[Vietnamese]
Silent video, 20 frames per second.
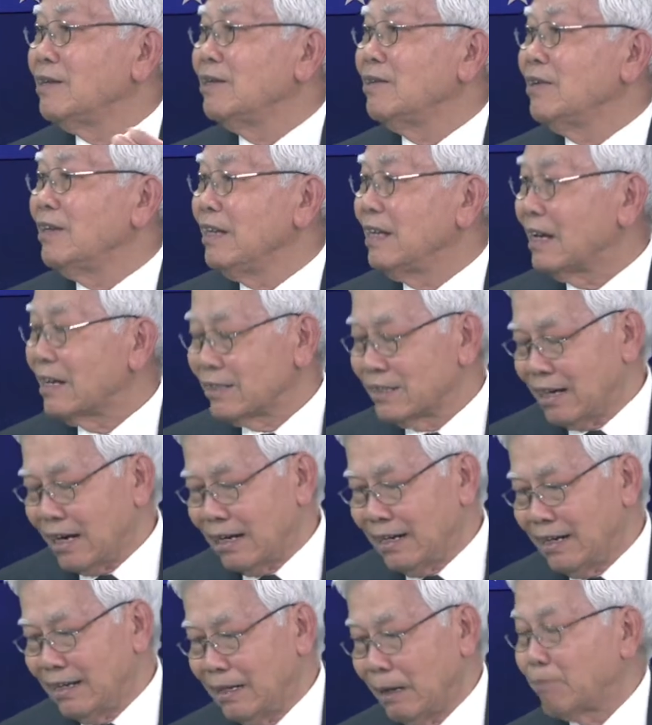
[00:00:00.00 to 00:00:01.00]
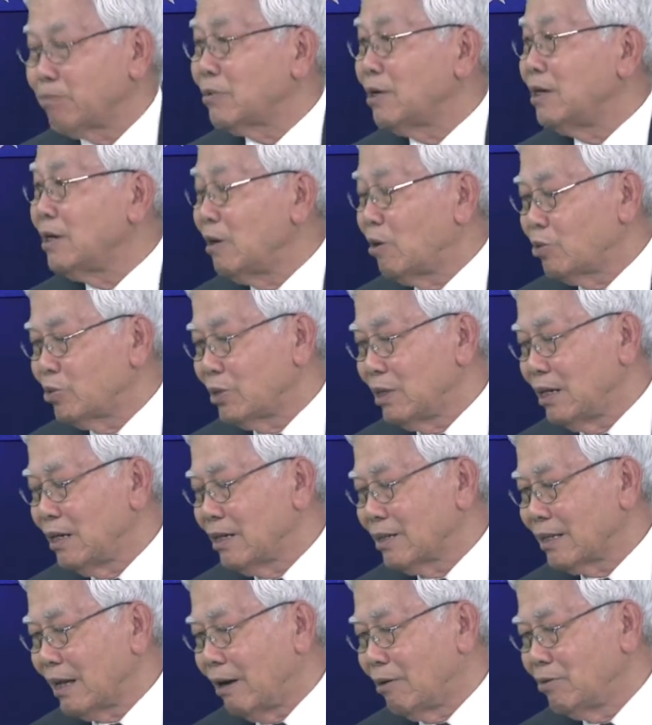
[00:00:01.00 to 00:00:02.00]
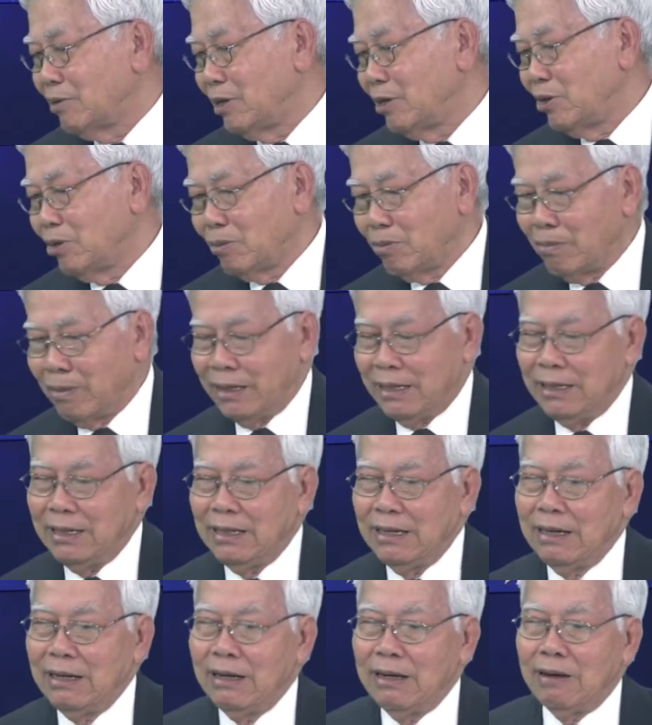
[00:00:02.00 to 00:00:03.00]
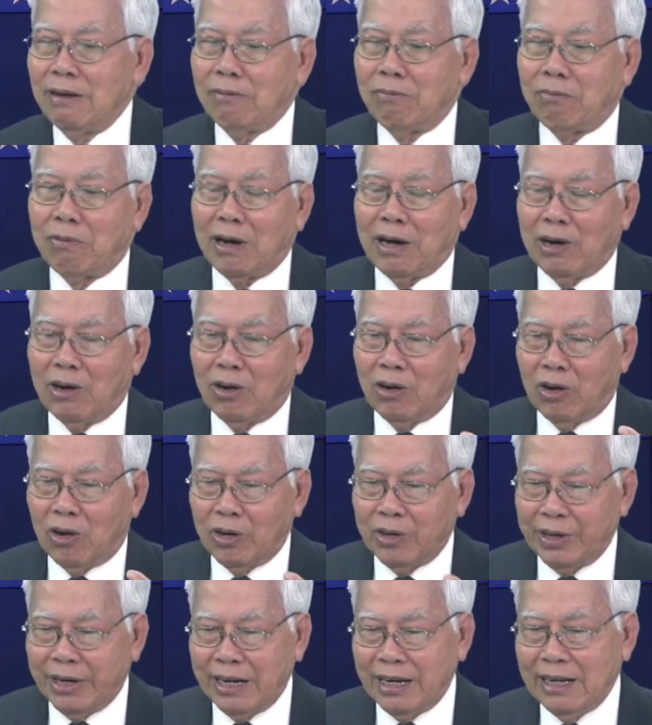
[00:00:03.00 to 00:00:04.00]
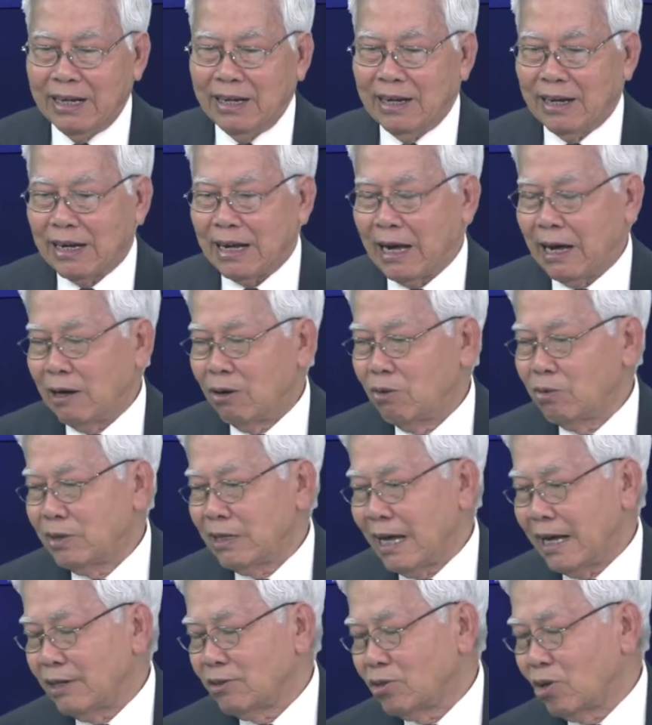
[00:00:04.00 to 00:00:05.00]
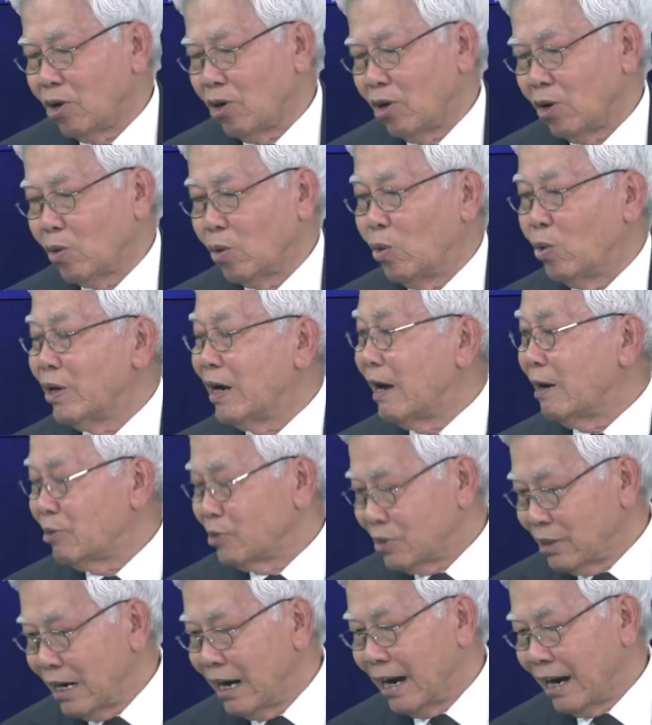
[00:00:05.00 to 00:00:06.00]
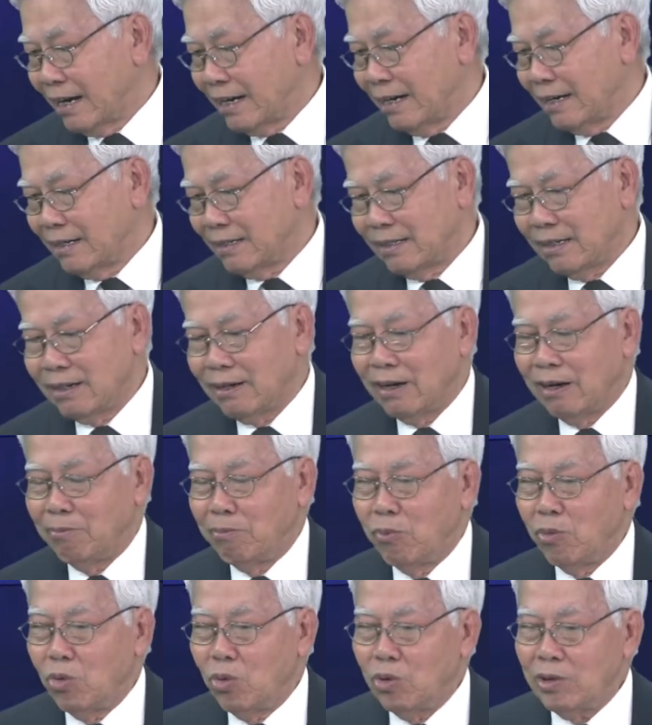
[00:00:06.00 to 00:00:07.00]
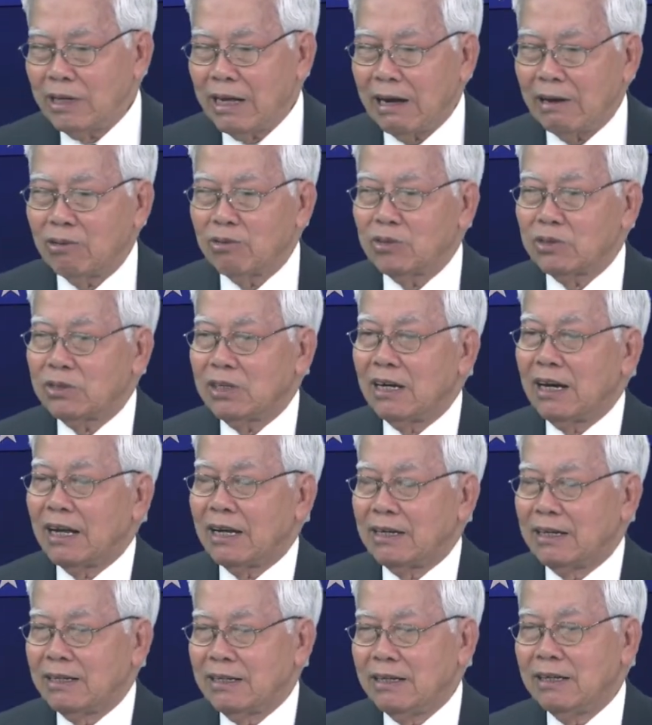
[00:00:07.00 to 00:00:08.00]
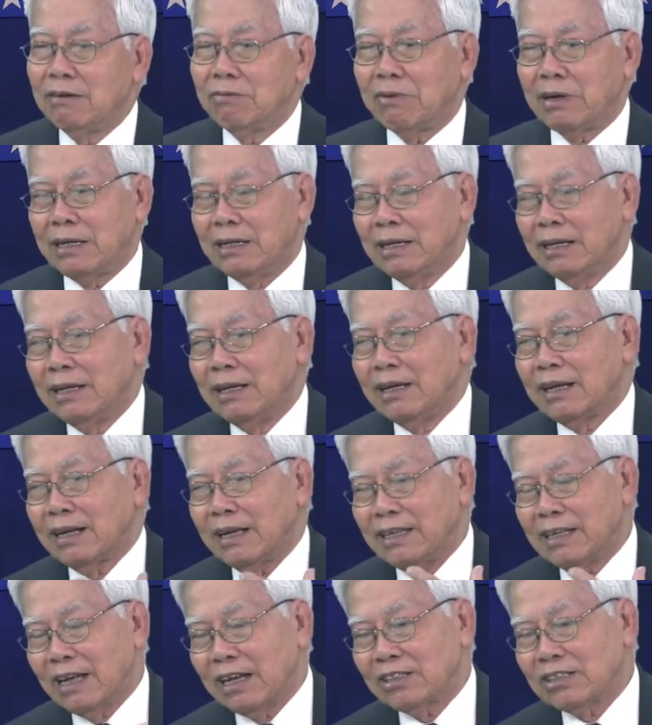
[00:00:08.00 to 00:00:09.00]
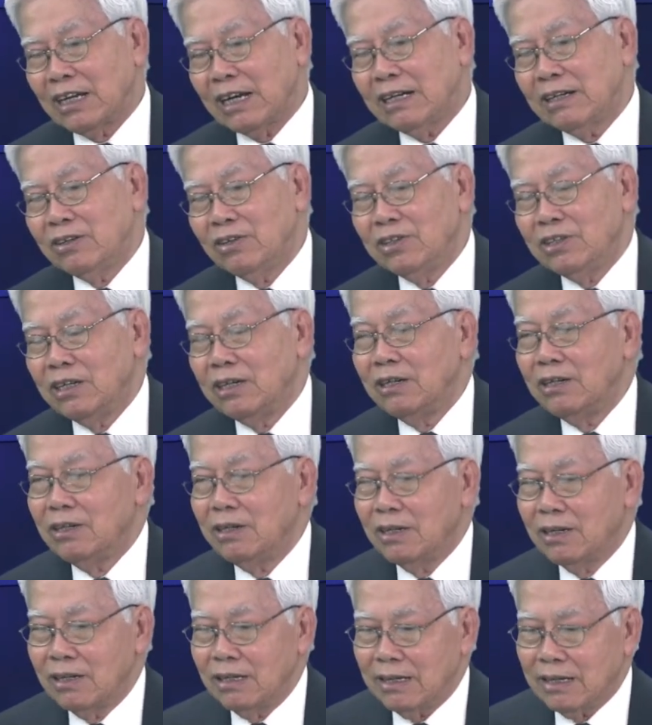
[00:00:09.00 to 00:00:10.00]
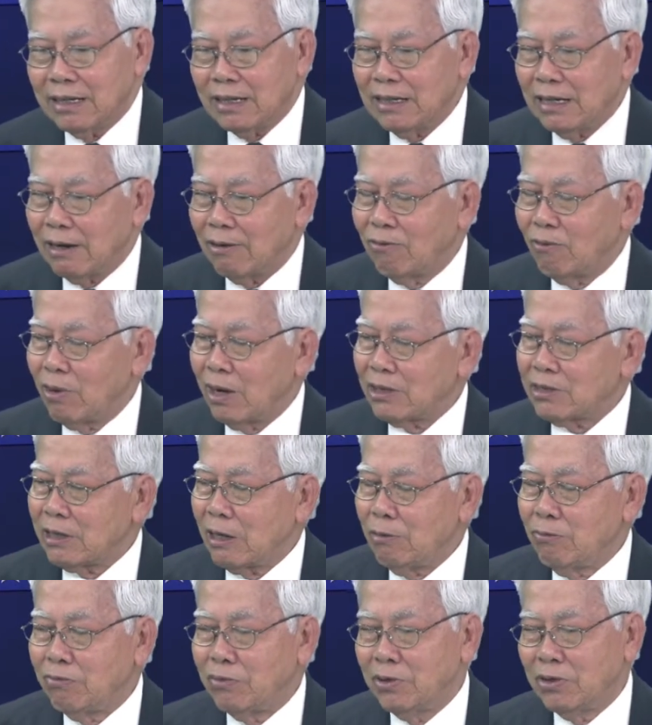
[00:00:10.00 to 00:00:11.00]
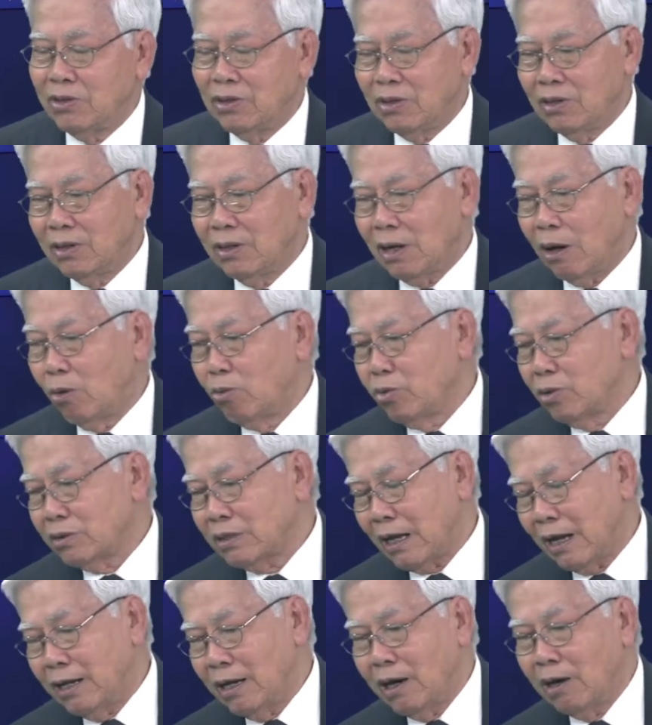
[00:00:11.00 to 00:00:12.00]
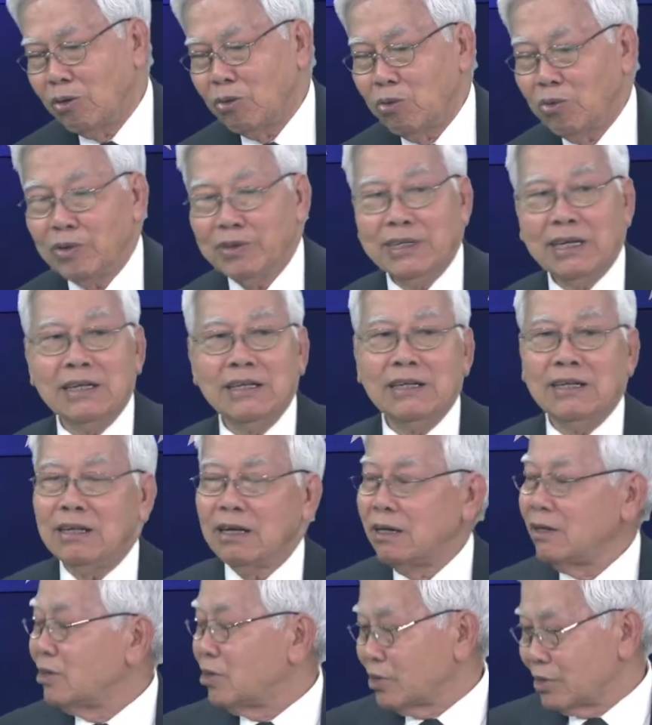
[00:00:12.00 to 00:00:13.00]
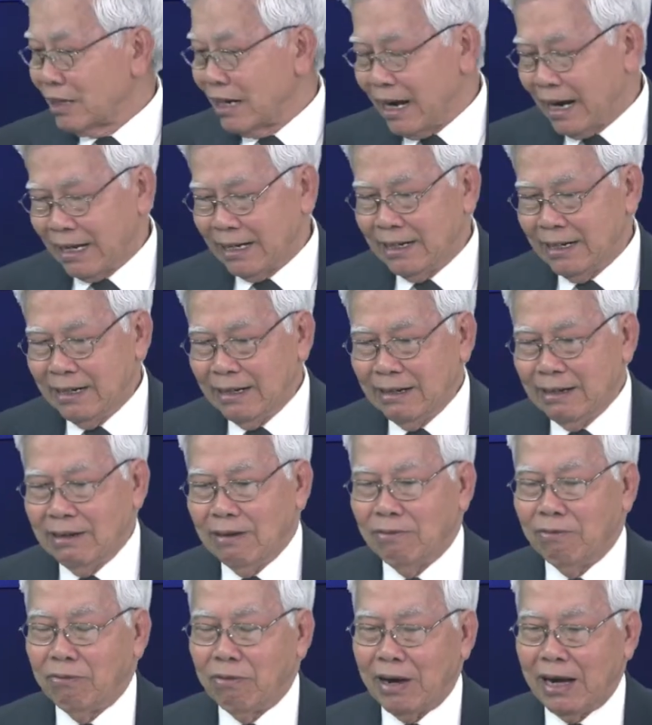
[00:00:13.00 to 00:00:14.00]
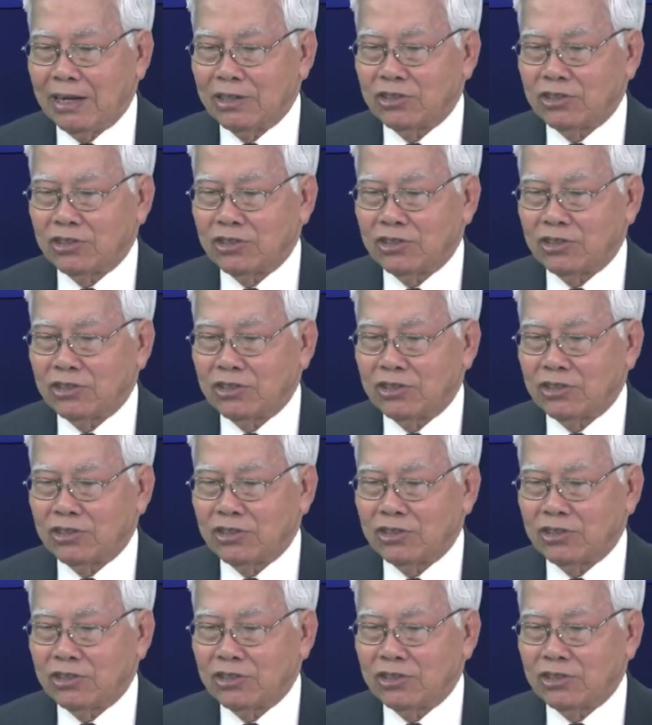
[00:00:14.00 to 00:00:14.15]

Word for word: người da trắng nhập cư đầu tiên tạo nên nước Mỹ và họ đề cao vai trò của đạo tinh lành tức là muốn giao cho tinh lành như vậy cái da trắng nó dính với cái văn hóa Tây phương Âu Tây Âu dính với người tinh lành và